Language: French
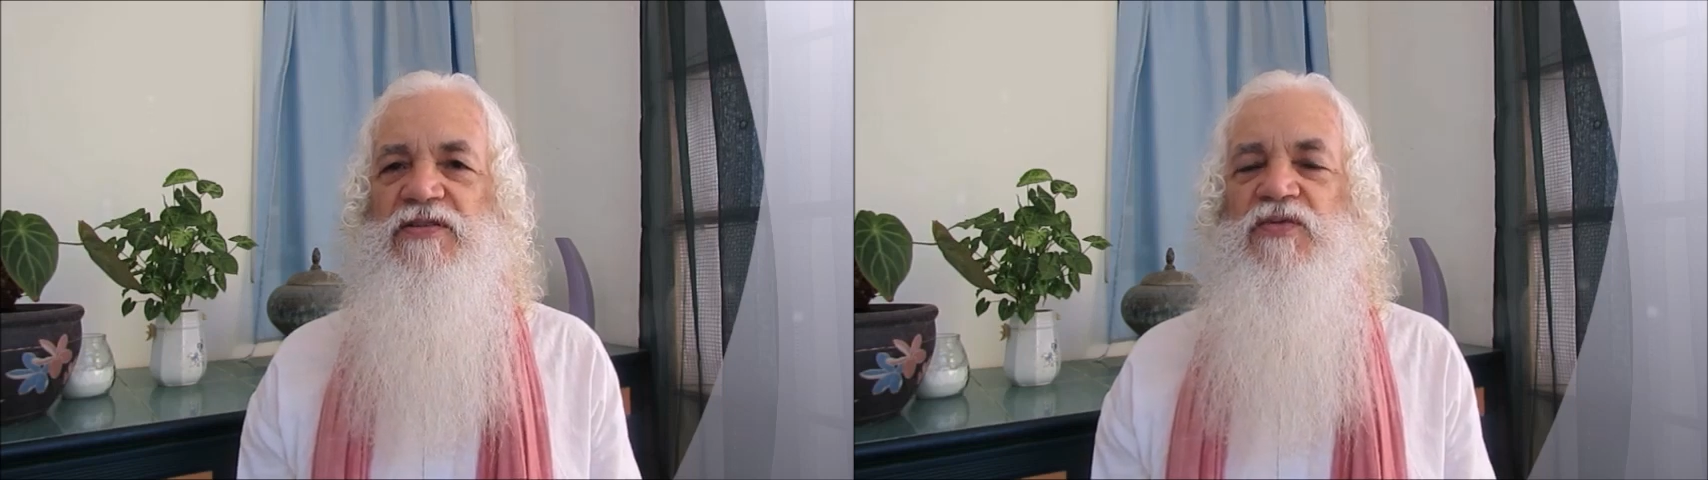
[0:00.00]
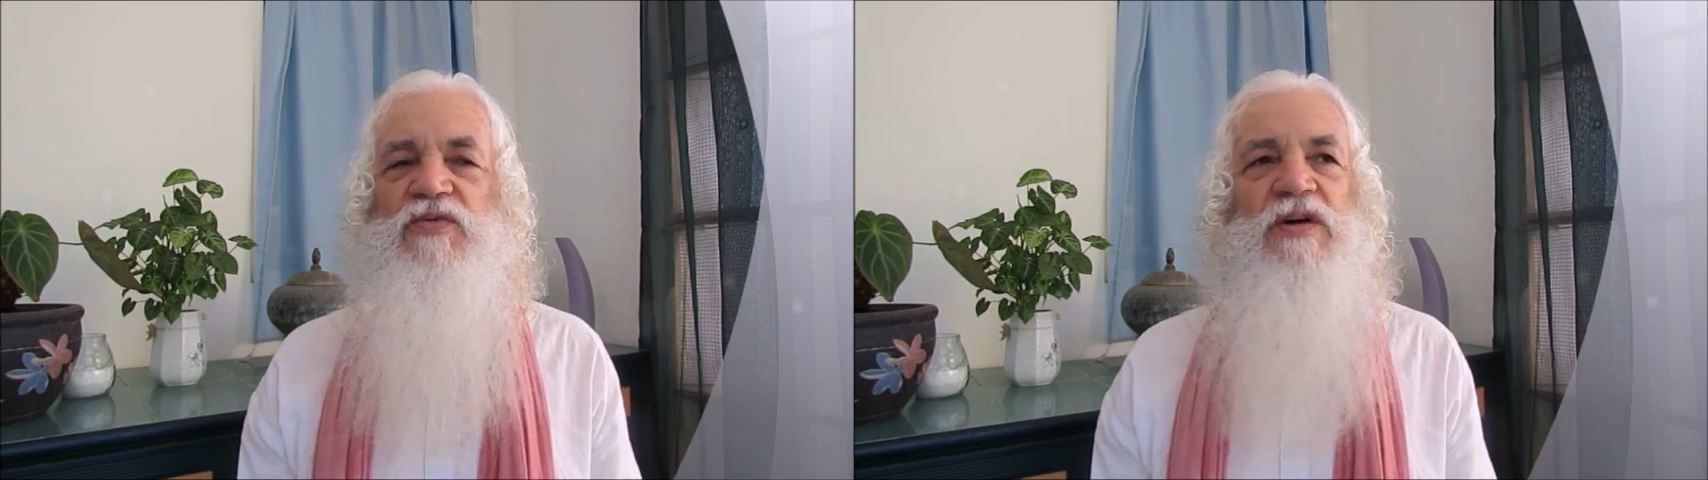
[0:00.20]

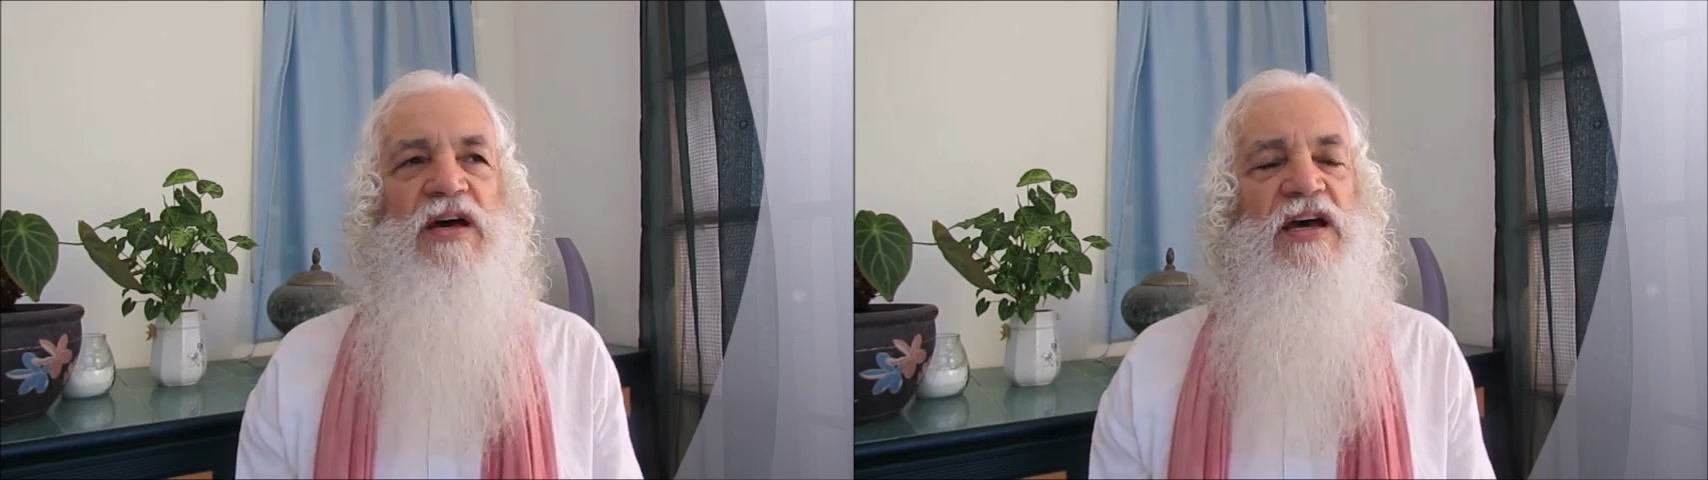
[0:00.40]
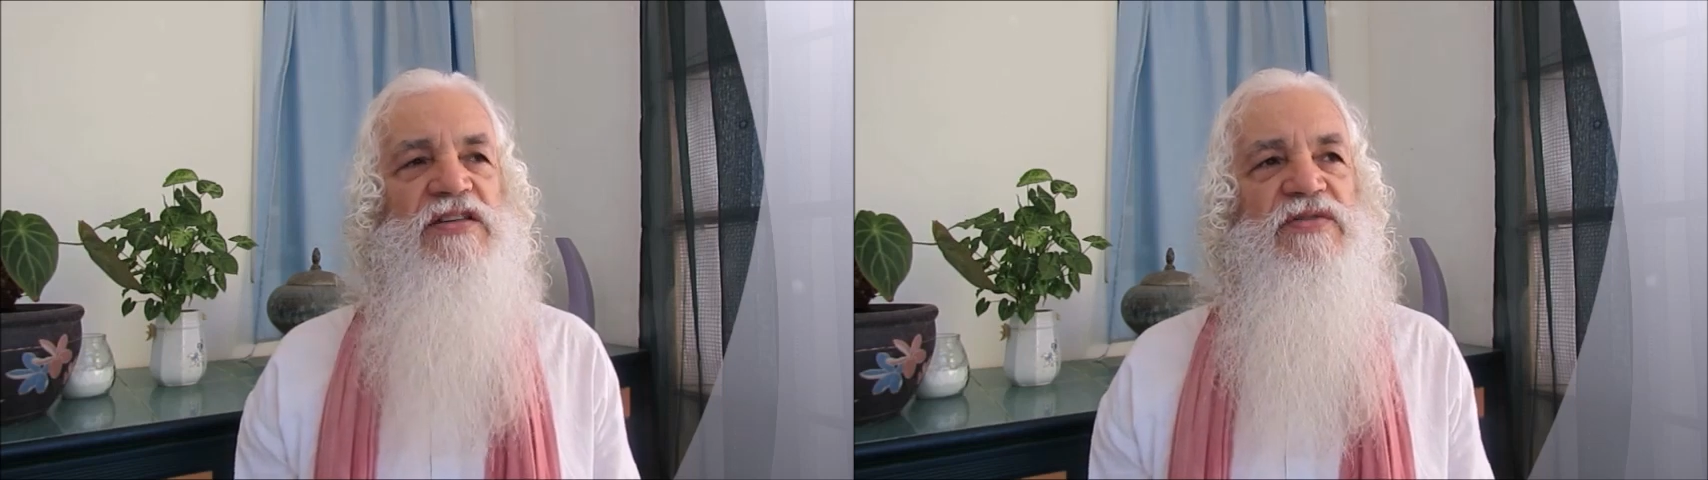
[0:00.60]
Ou
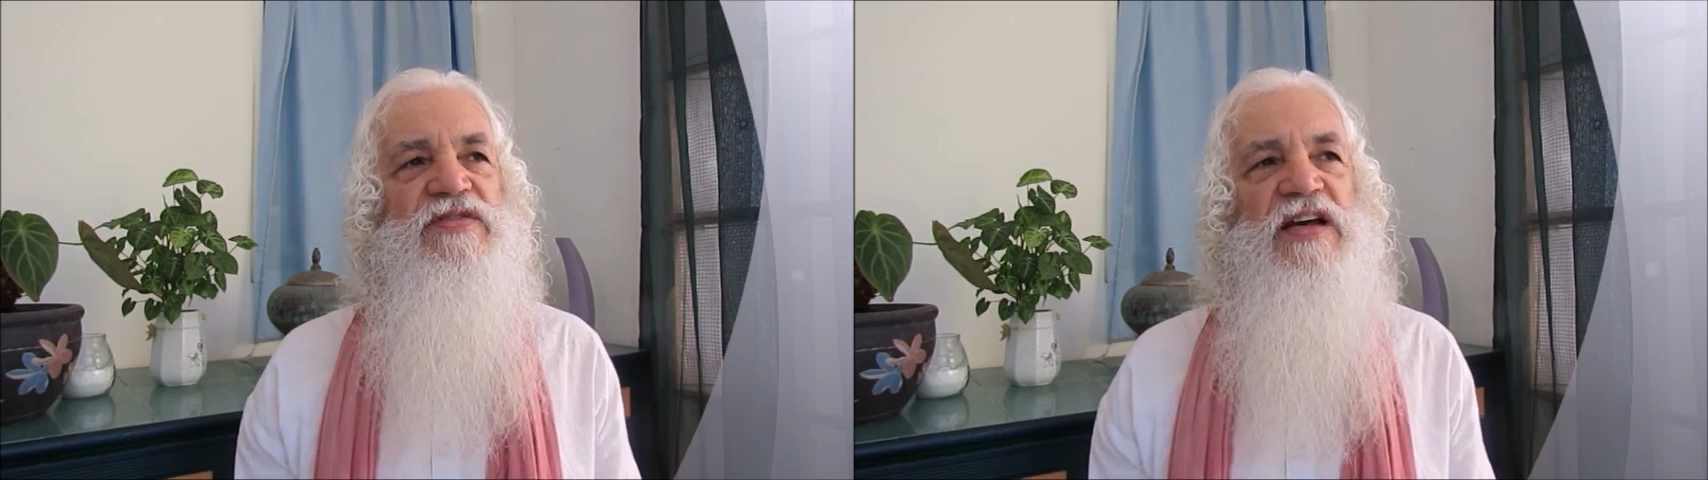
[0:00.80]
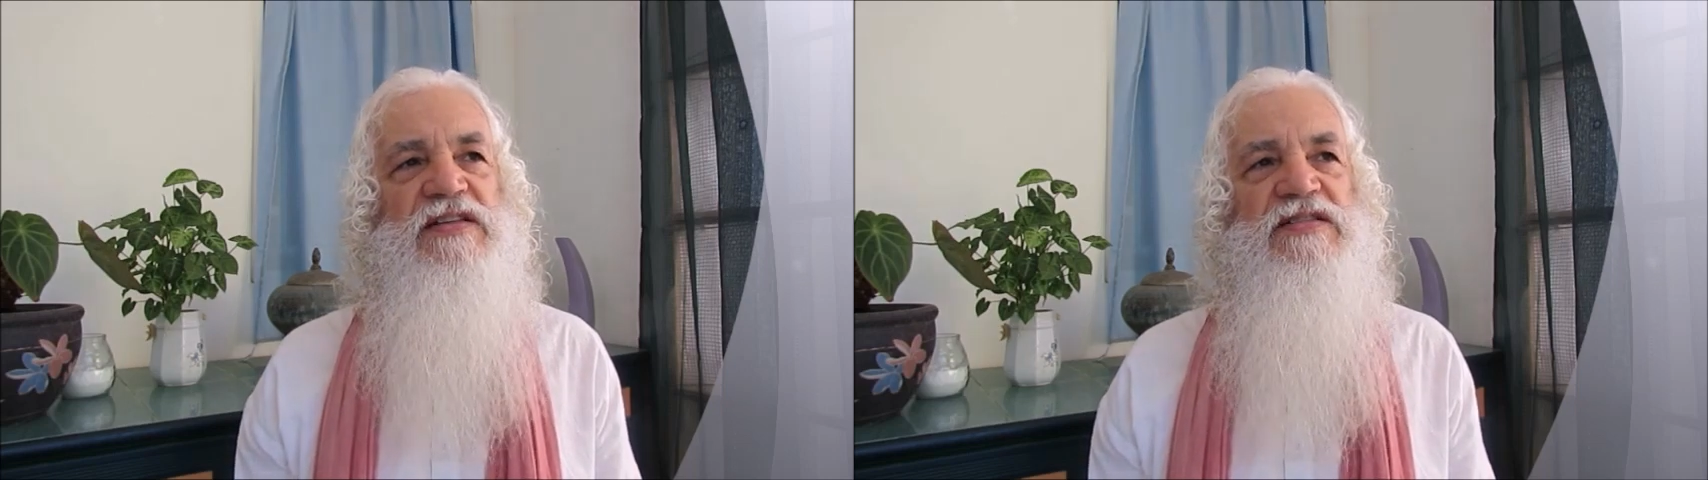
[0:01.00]
est-ce que
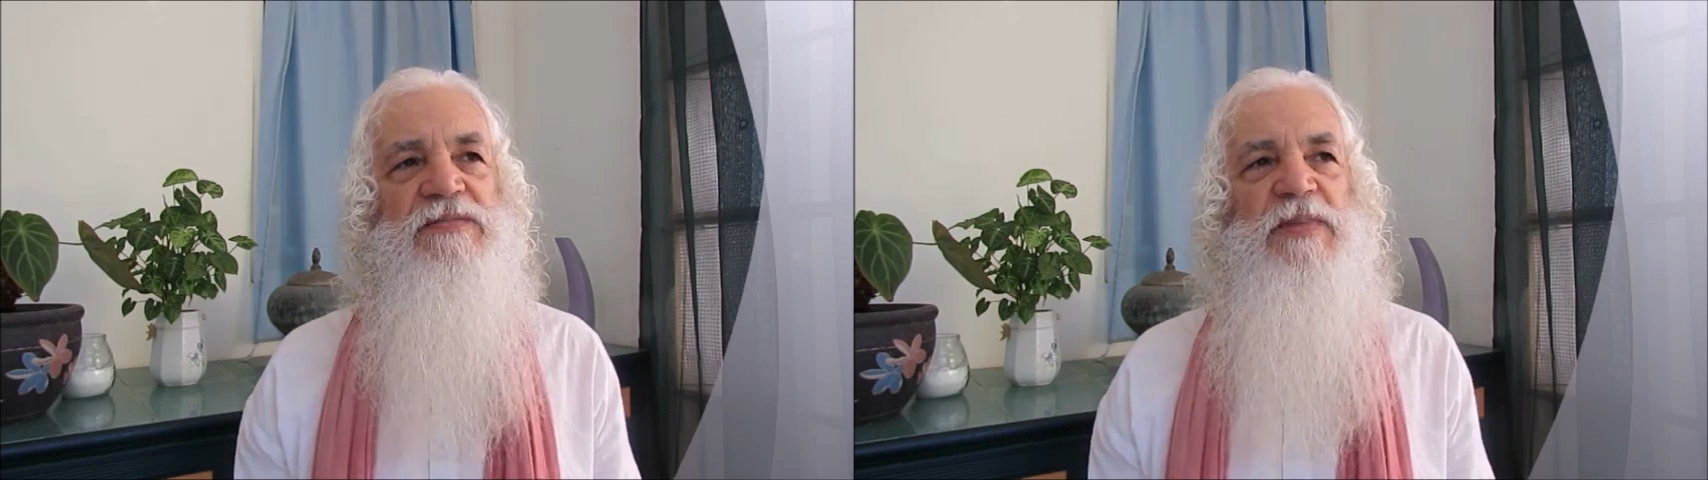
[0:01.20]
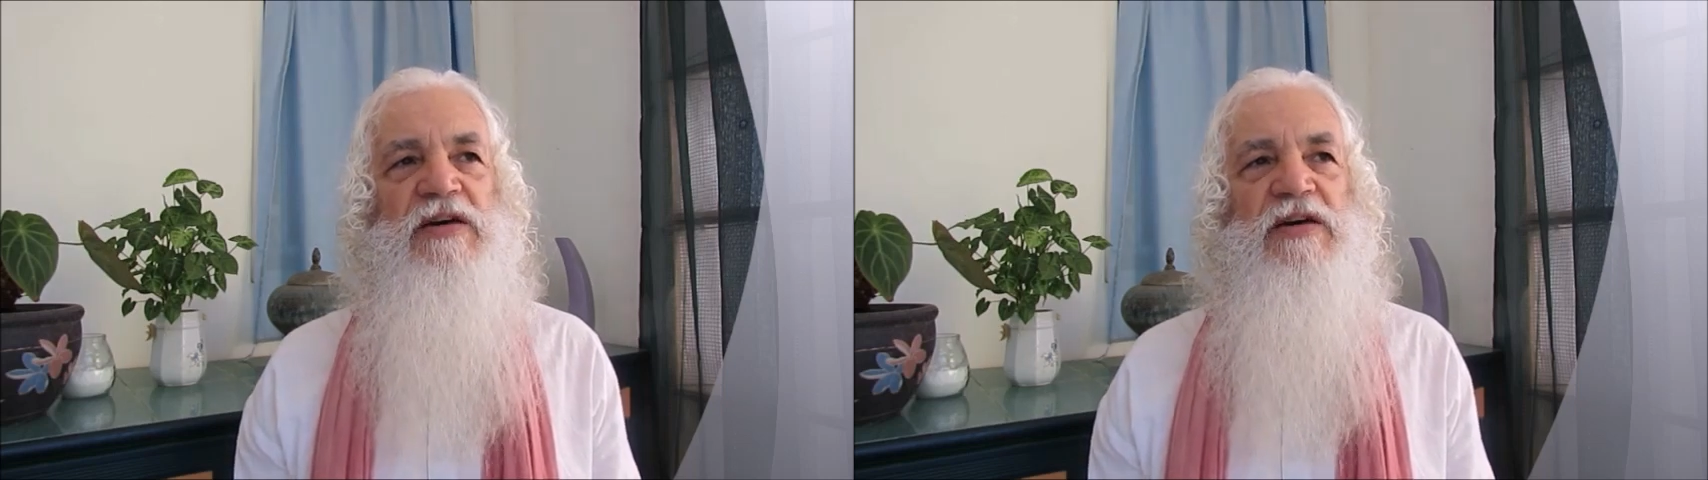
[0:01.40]
ça, c'est